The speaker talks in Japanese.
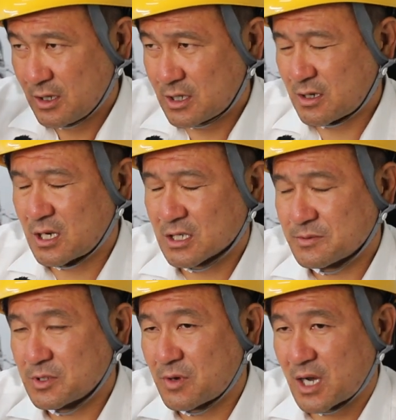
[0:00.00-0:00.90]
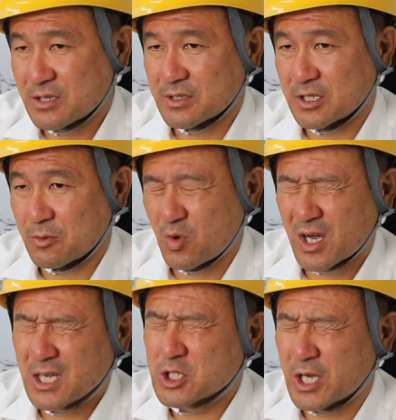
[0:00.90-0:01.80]
いくら自分に若い人できても
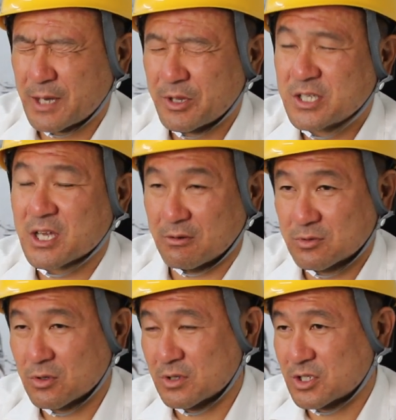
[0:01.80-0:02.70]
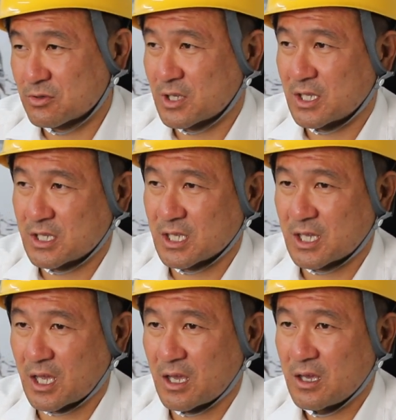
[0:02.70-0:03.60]
若い人が辞めてっちゃうそんな仕事やって
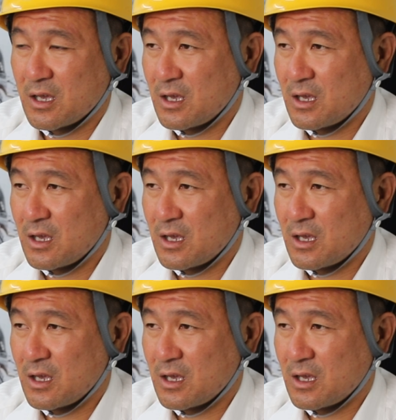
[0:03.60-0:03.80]
て